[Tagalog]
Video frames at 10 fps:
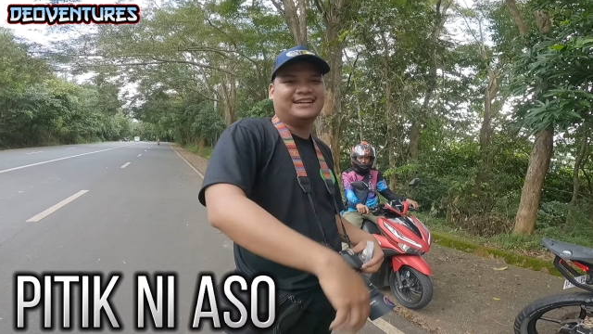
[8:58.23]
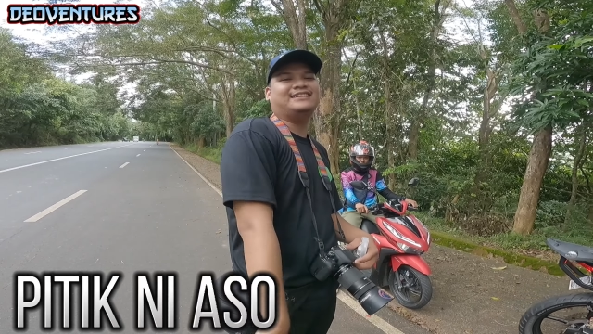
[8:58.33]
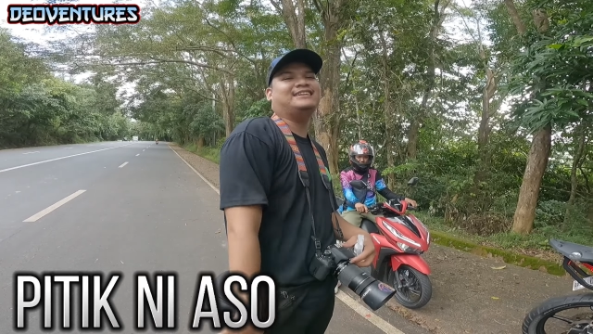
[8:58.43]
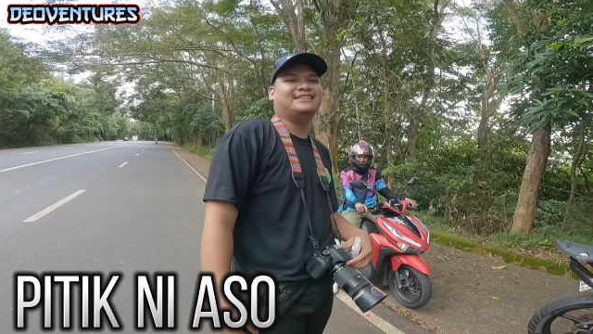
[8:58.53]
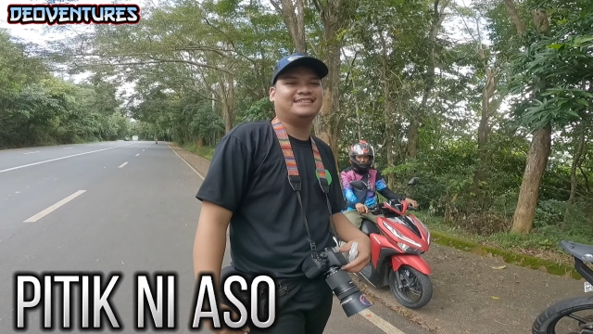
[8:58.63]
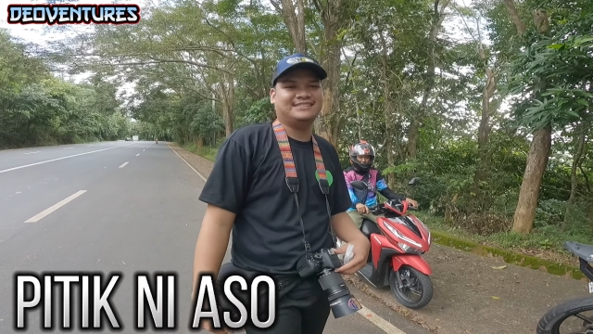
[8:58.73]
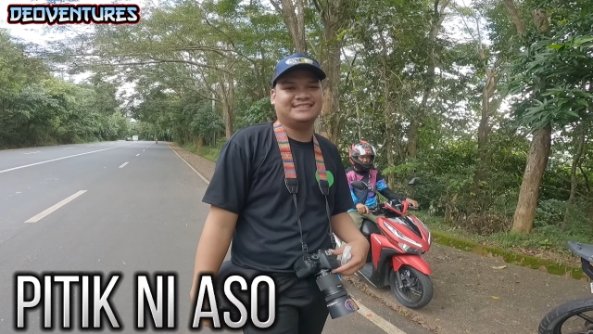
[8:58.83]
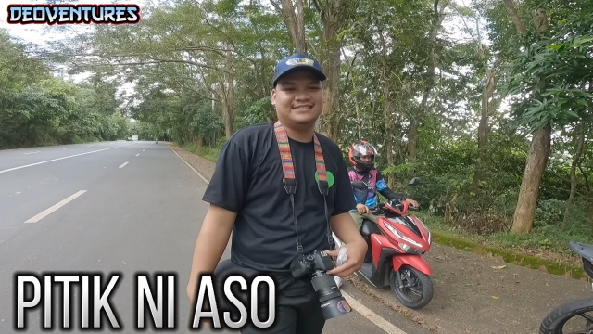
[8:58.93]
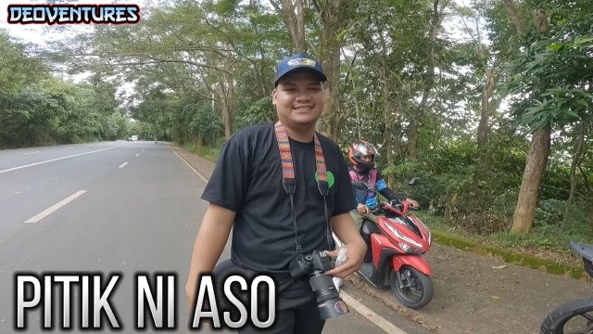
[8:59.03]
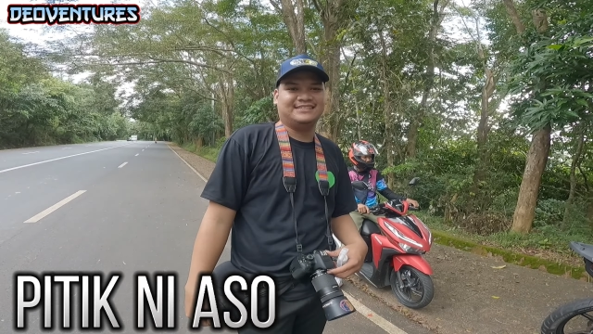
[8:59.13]

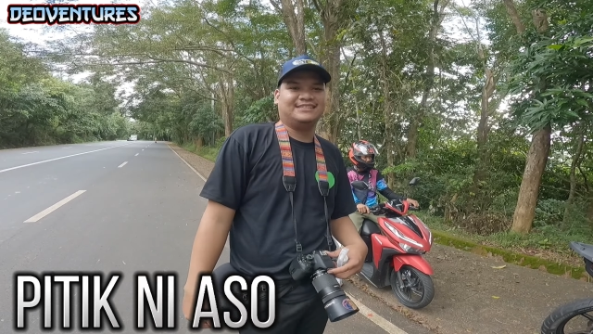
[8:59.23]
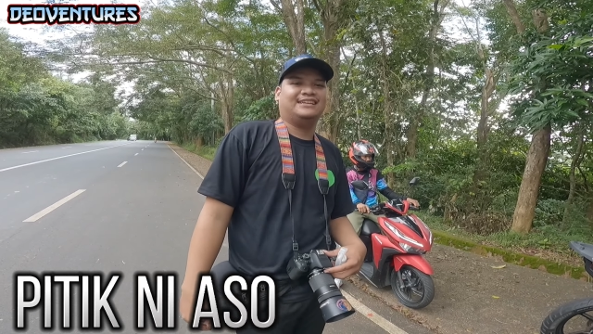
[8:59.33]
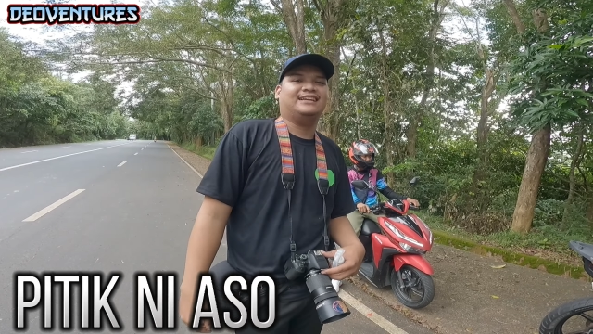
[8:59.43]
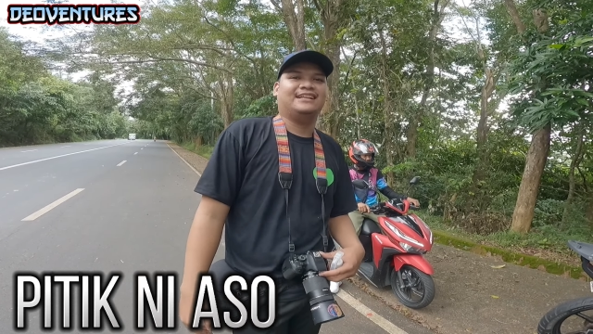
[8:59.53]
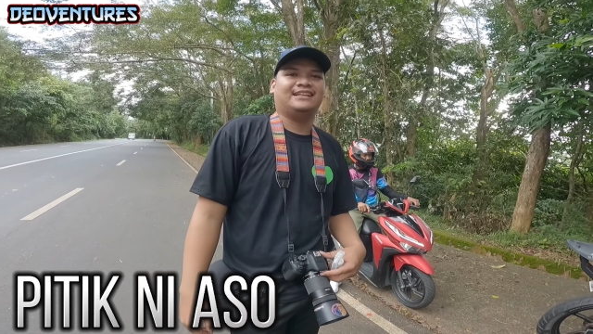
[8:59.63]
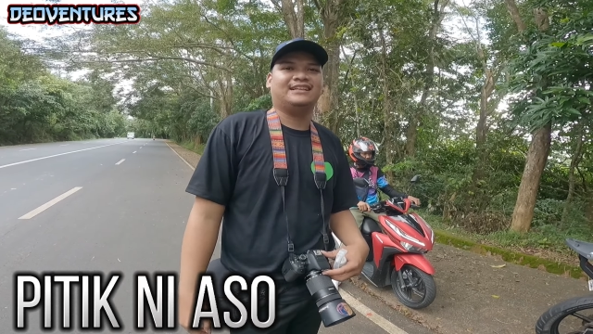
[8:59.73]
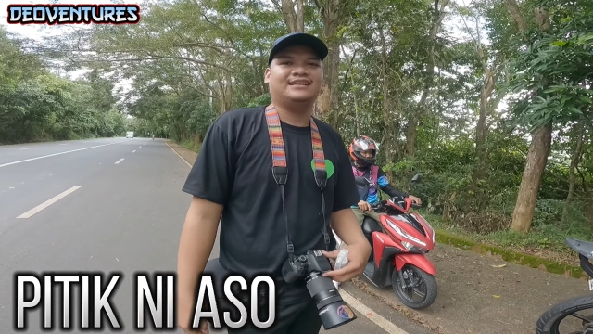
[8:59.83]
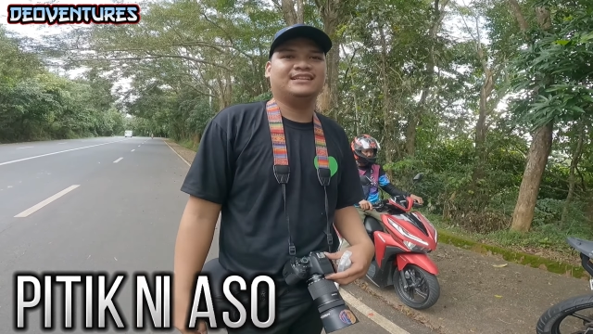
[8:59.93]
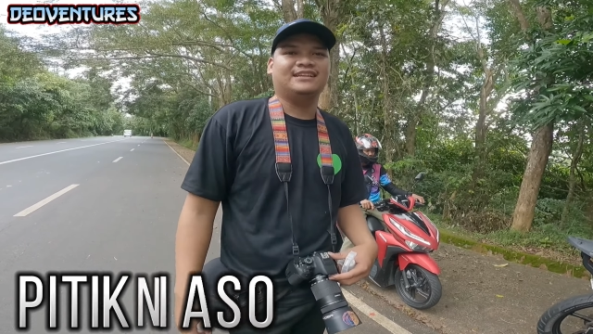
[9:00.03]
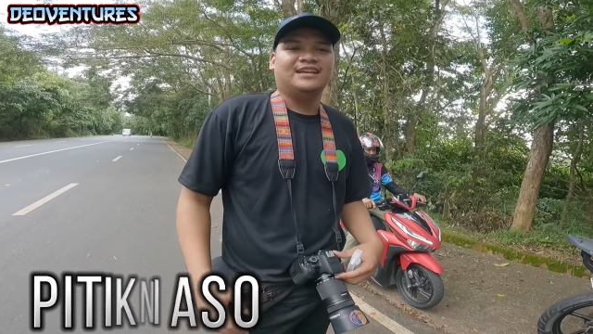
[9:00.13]
Ah, ano?
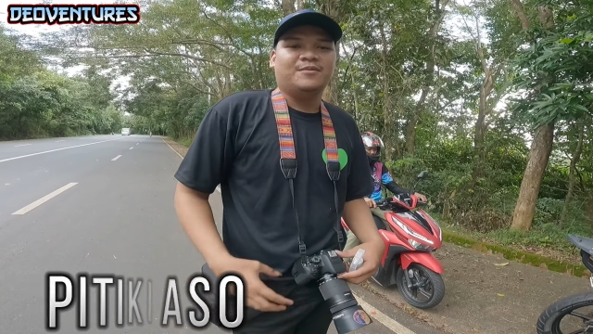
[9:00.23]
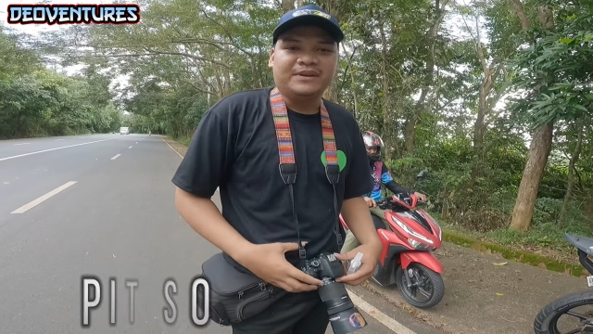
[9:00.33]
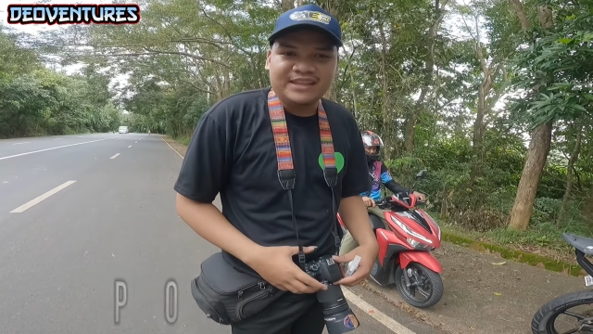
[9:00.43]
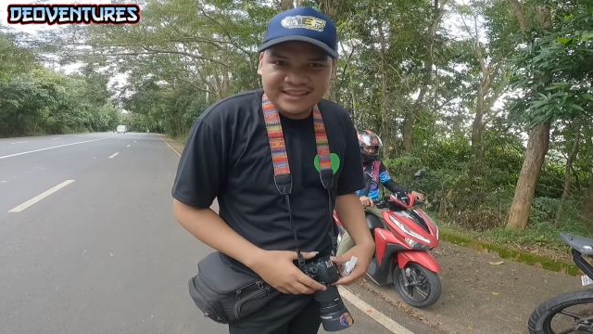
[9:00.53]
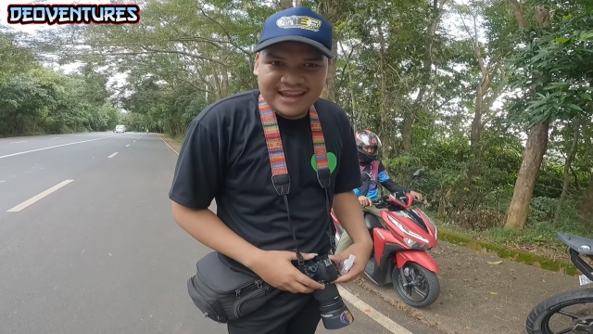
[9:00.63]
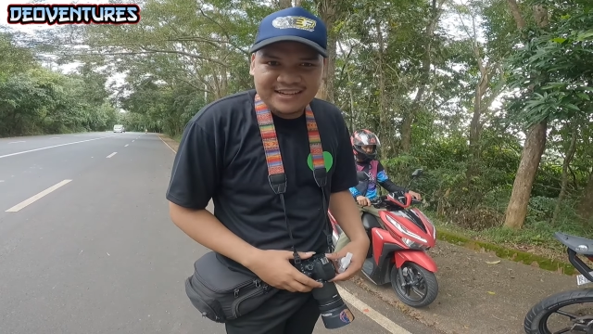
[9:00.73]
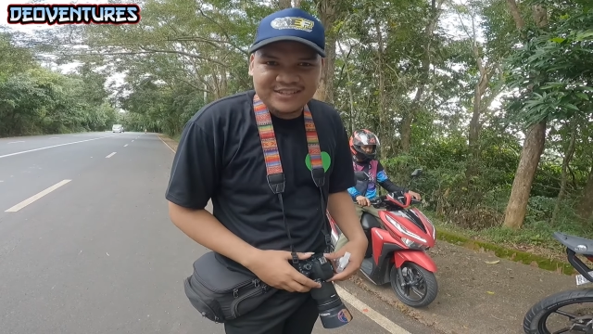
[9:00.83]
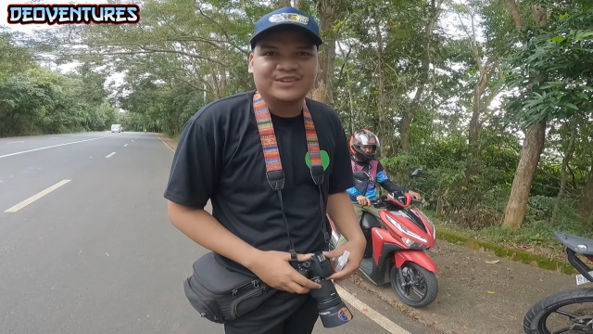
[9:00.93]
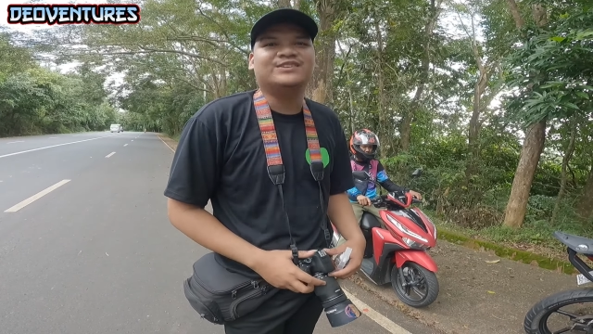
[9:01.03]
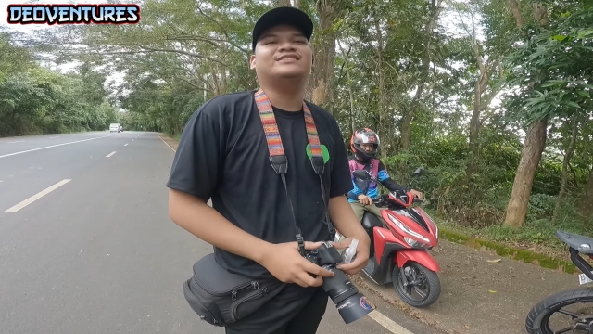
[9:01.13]
Pitik ni? Pitik ni
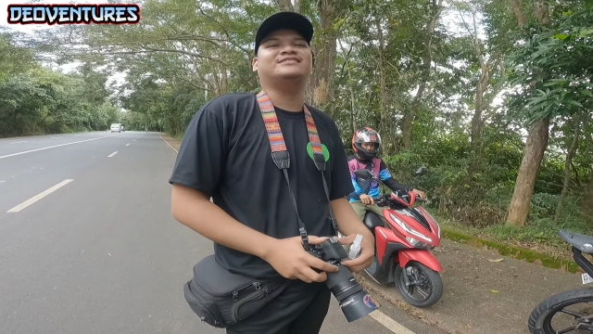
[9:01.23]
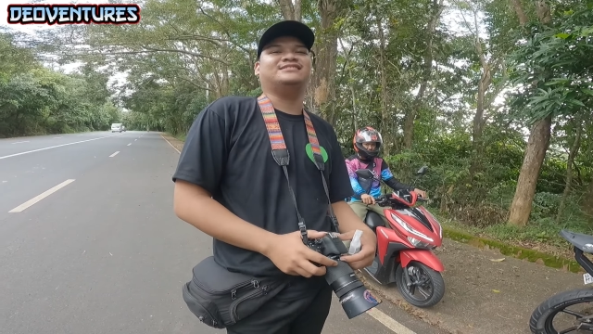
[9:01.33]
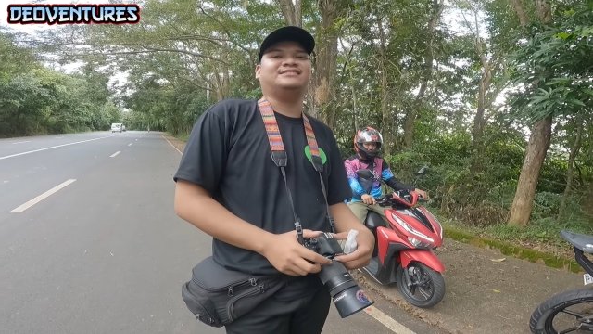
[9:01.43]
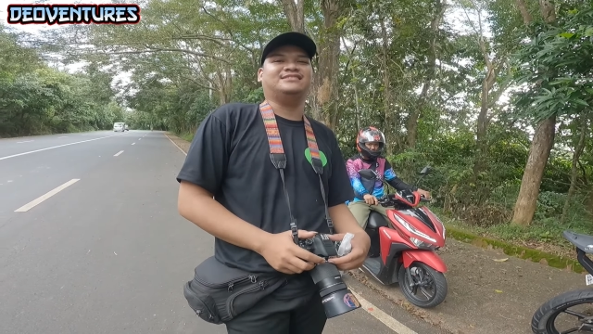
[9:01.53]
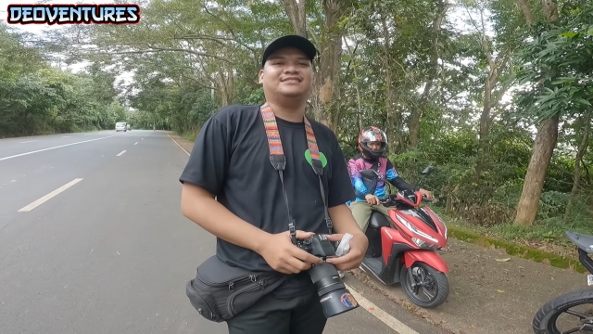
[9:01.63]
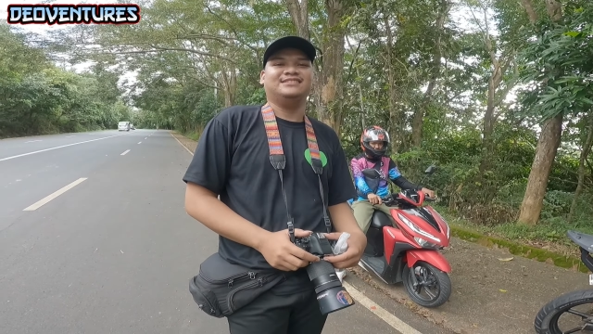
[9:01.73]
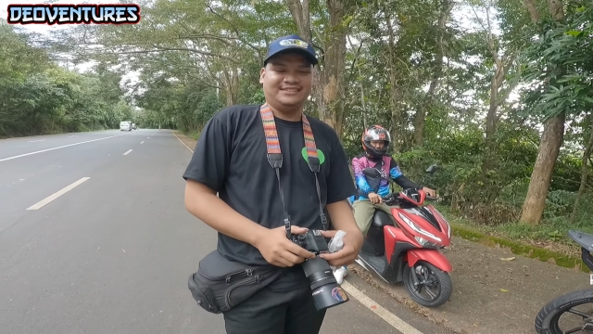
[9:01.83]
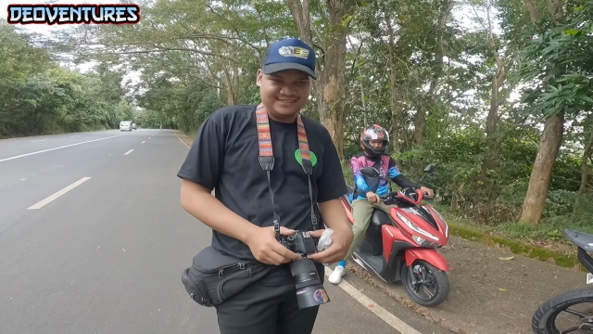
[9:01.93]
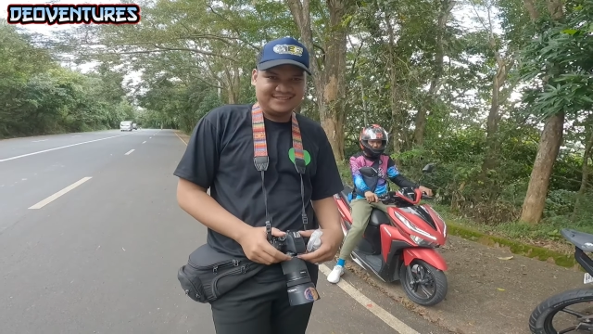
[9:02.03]
aso. Ni aso?